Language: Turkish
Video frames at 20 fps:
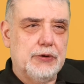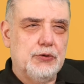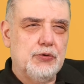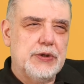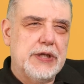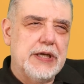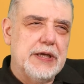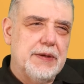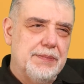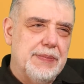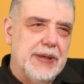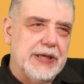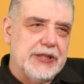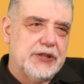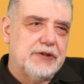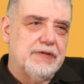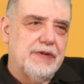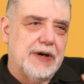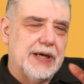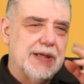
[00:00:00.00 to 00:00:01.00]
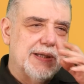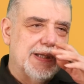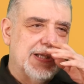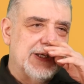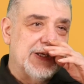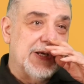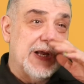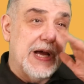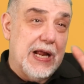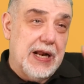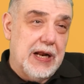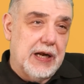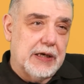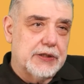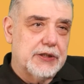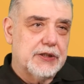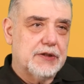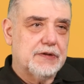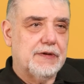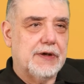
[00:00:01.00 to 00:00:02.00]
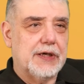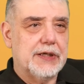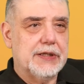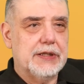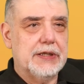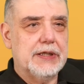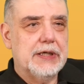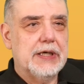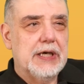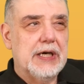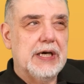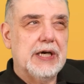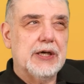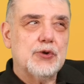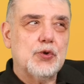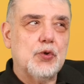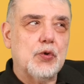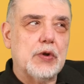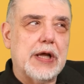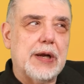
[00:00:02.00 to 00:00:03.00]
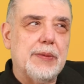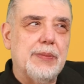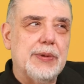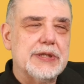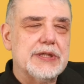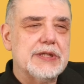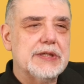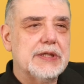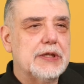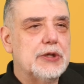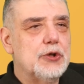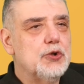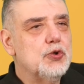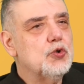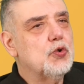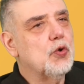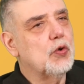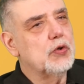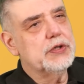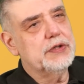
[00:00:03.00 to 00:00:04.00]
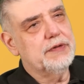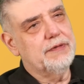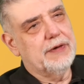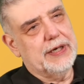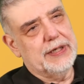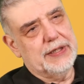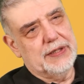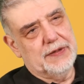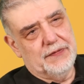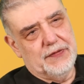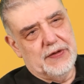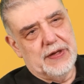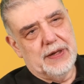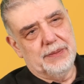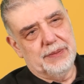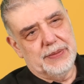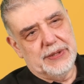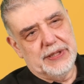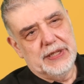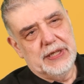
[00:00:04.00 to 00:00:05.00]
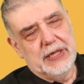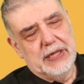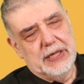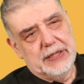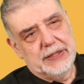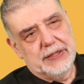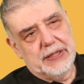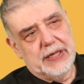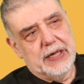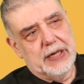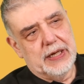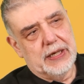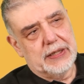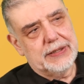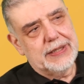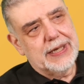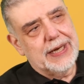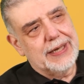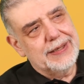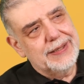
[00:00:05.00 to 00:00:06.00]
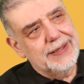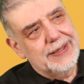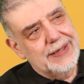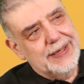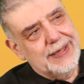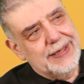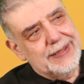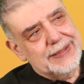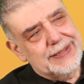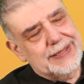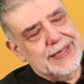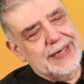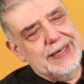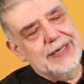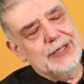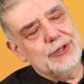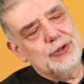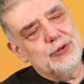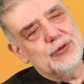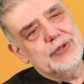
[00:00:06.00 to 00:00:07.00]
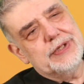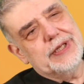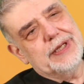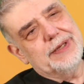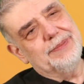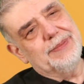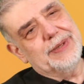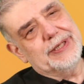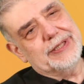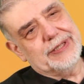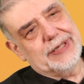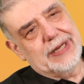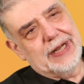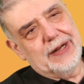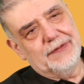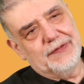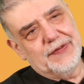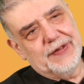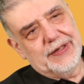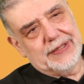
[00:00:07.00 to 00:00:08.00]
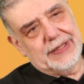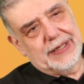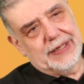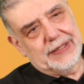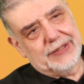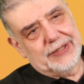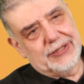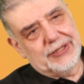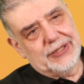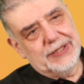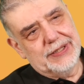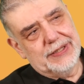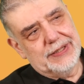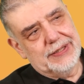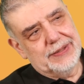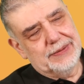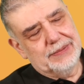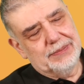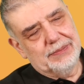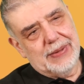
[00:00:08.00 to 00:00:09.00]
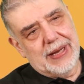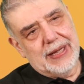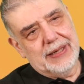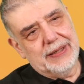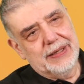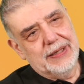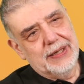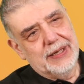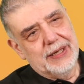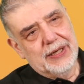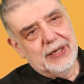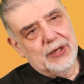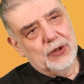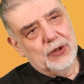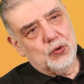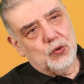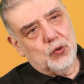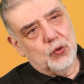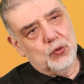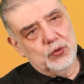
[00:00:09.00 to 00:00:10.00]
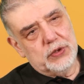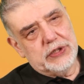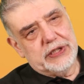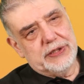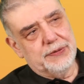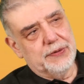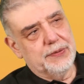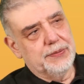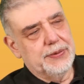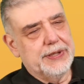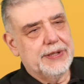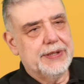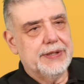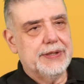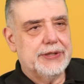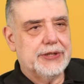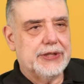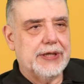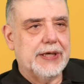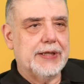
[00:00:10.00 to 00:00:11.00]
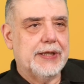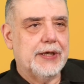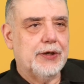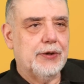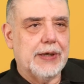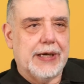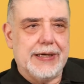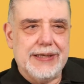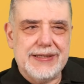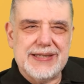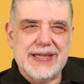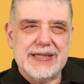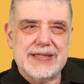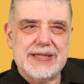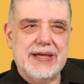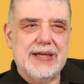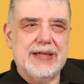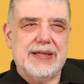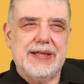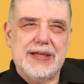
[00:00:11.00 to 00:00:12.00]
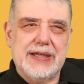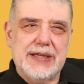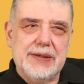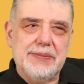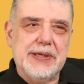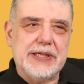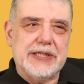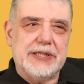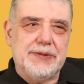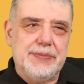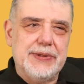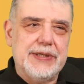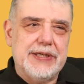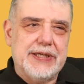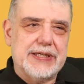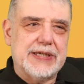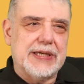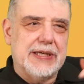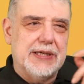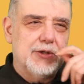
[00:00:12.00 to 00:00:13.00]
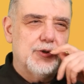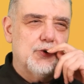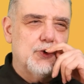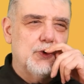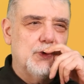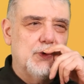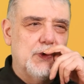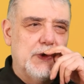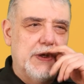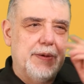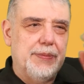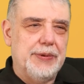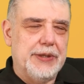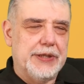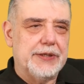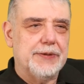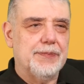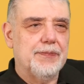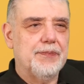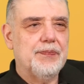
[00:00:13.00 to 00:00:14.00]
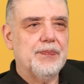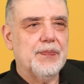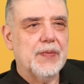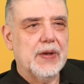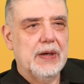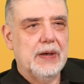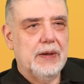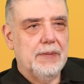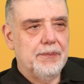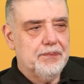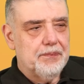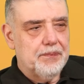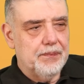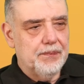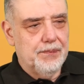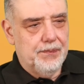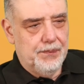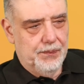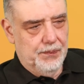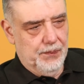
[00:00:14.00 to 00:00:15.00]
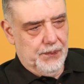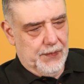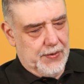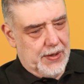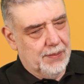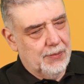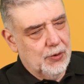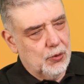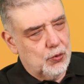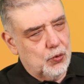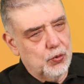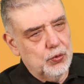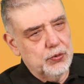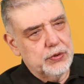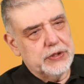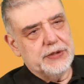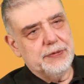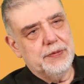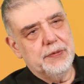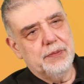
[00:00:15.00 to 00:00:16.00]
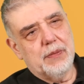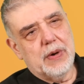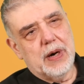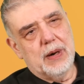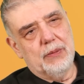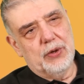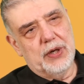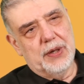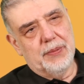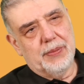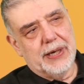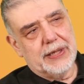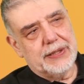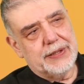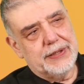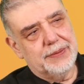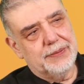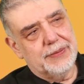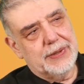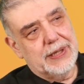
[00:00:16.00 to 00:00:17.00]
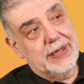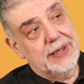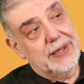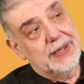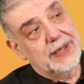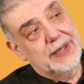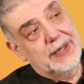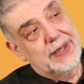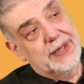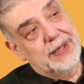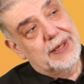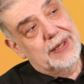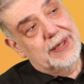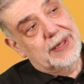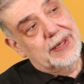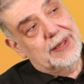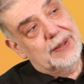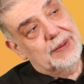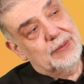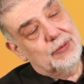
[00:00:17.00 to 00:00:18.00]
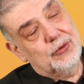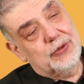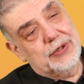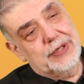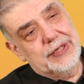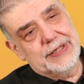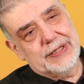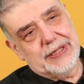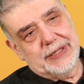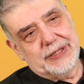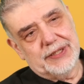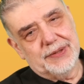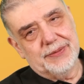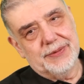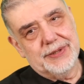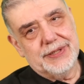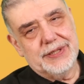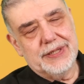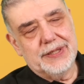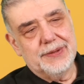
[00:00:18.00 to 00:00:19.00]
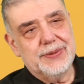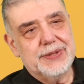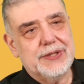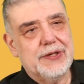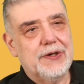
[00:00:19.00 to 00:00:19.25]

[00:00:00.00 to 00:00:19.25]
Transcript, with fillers: Evet. %25 civarında reel artış vardı. Dolar bazında da %10 civarında filan bir reel artış. Yani senelik %25 reel fiyat artışı ben konut gibi bir şeyde yani hisse senetlerinde belki 1-2 sene sürdürülebilir. Ama konut gibi bir baktığımda bu kriz aşaması derim.